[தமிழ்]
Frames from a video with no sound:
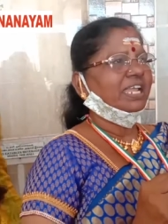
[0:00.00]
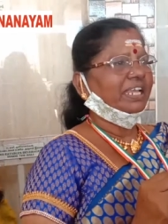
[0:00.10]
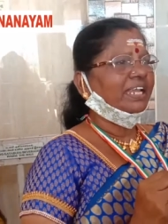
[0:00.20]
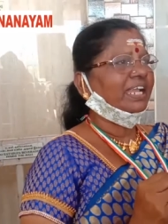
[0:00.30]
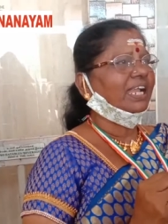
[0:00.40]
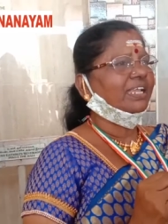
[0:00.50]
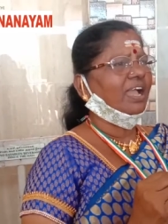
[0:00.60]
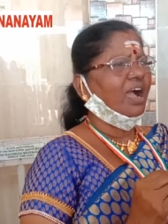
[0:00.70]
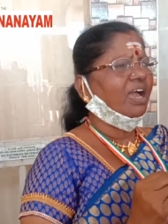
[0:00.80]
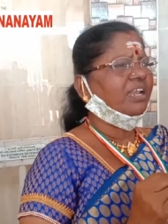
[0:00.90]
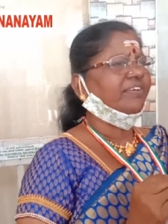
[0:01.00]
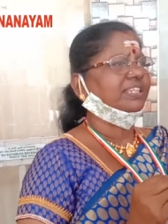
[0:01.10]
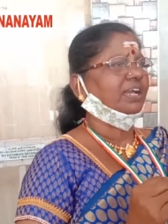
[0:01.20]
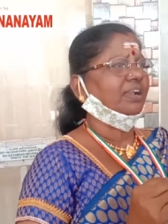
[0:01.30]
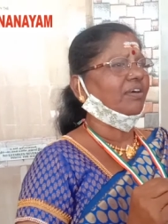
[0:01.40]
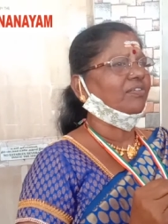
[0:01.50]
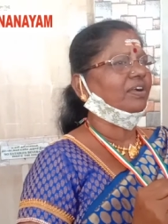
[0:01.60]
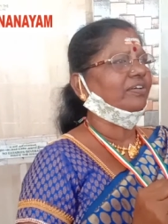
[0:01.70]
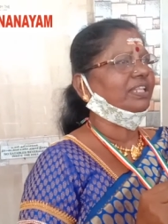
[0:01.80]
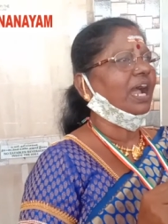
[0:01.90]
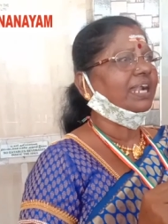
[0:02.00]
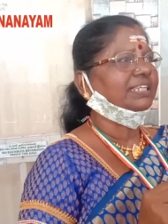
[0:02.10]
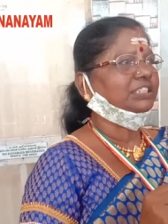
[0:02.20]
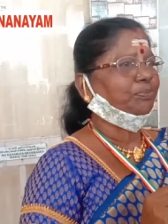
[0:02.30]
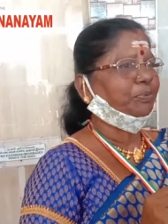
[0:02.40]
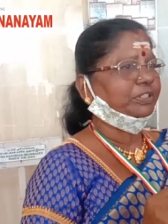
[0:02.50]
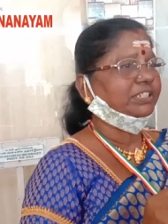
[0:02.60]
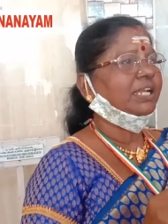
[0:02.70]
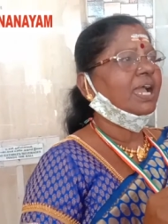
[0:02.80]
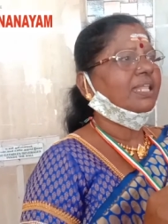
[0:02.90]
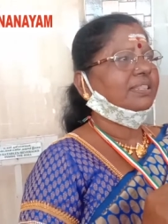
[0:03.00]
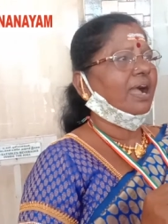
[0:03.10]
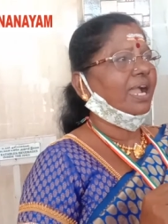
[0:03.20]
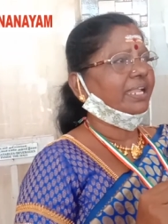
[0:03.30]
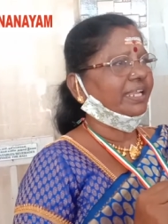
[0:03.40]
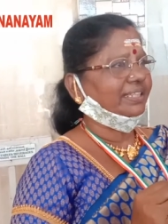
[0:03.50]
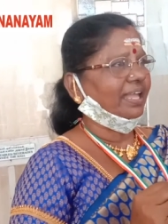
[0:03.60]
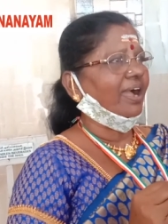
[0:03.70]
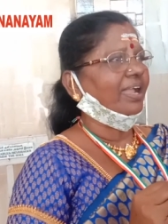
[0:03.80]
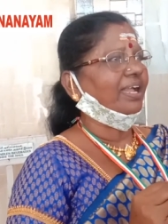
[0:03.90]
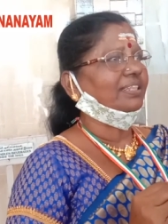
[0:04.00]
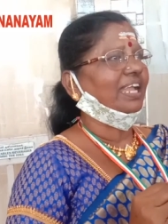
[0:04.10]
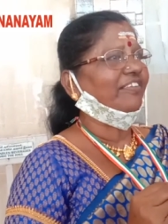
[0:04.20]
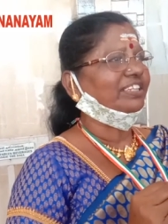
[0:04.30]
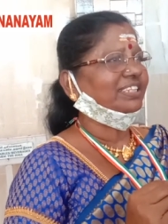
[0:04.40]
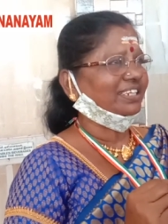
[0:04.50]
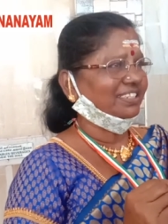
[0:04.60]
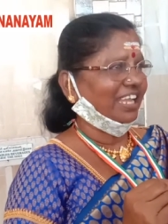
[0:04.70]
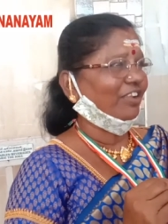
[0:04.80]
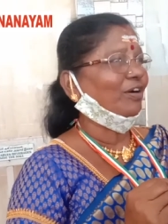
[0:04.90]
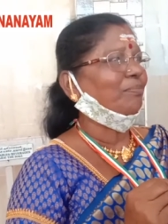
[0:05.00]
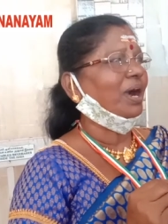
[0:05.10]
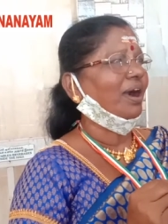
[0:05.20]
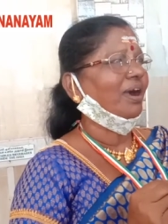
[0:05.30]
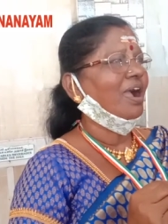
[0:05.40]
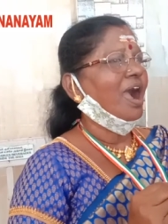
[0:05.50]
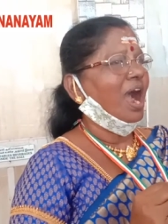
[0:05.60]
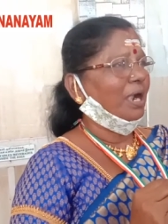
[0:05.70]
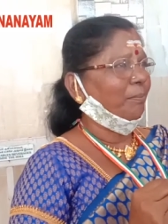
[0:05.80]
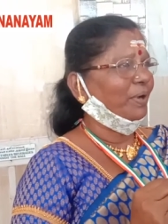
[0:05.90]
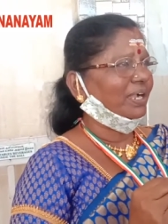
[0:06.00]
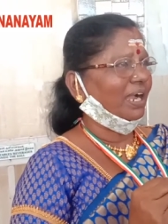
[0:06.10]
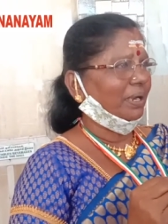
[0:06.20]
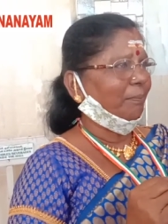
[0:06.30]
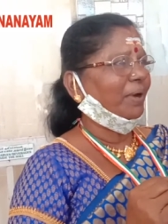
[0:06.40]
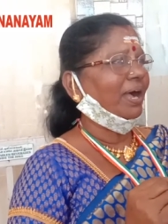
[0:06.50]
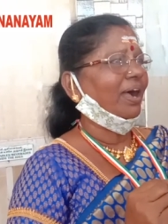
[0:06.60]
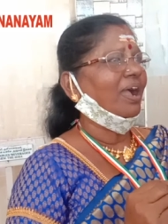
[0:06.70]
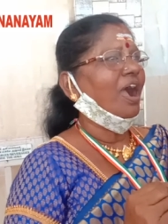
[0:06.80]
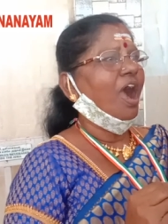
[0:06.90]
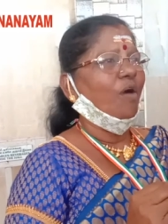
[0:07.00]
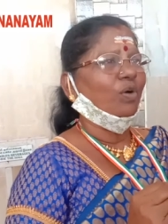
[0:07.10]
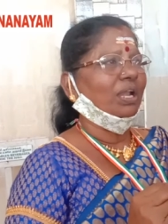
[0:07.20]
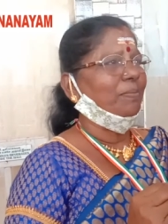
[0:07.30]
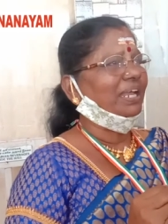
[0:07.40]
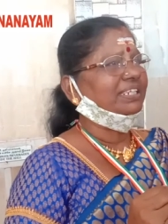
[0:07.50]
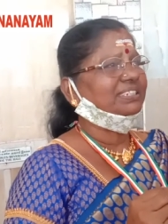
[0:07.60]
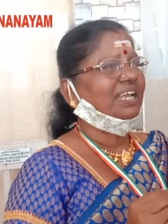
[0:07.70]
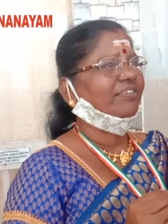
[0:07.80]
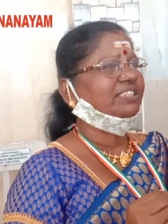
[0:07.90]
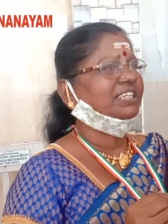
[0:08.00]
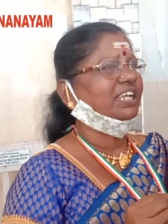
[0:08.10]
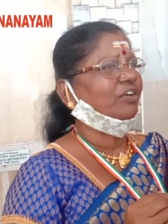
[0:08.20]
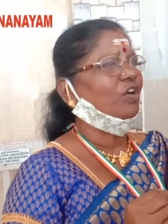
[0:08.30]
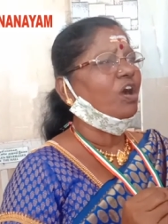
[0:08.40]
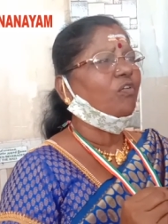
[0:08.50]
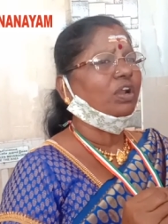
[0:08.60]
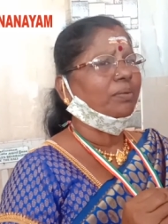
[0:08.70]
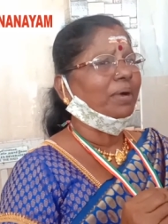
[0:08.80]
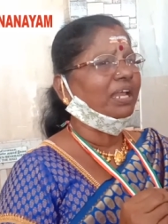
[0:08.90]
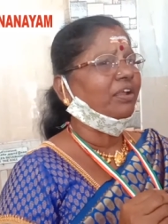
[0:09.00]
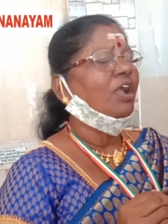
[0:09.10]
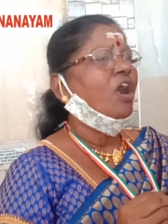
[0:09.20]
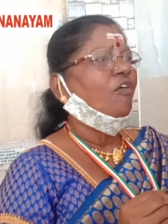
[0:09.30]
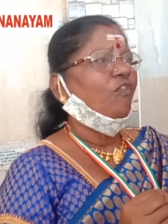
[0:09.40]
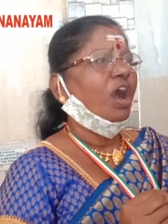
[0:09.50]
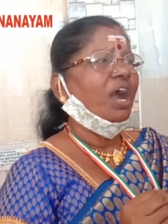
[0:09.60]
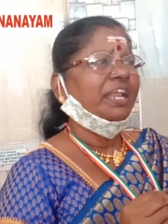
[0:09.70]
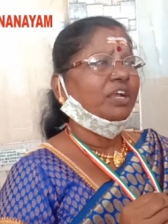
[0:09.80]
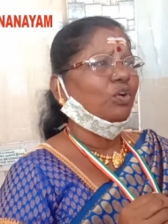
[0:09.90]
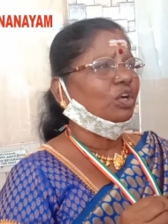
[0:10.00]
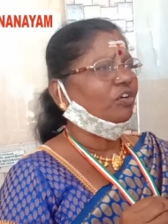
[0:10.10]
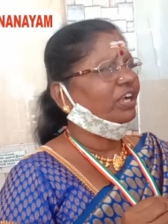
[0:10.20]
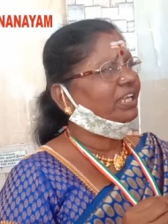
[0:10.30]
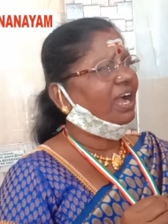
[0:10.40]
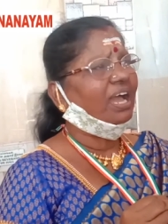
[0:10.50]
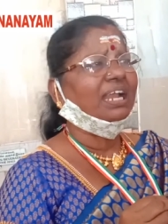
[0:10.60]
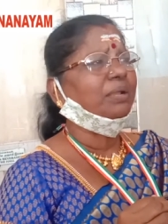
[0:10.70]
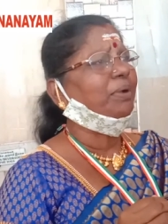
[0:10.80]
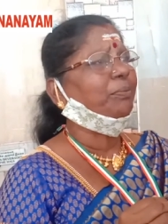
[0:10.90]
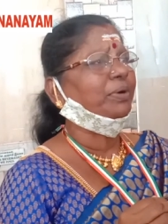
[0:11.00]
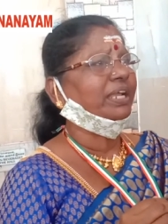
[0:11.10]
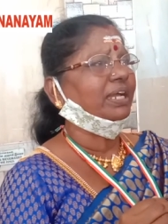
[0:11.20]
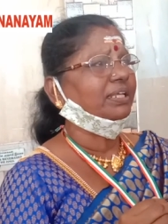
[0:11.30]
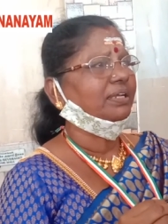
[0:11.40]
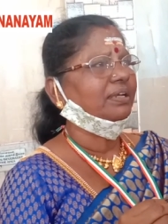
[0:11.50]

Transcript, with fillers: இன்றைக்கி யார் வந்தாலும் அவங்க வந்து அணைச்சி பிடிச்சி தாய்க்கு தாயா தெய்வத்துக்கு தெய்வமாக அன்புக்கு அன்பாக அவங்கள மாதிரி சேவை செய்யவோ அவங்கள மாதிரி வாரி கொடுக்கவோ யாராலையுமே முடியாது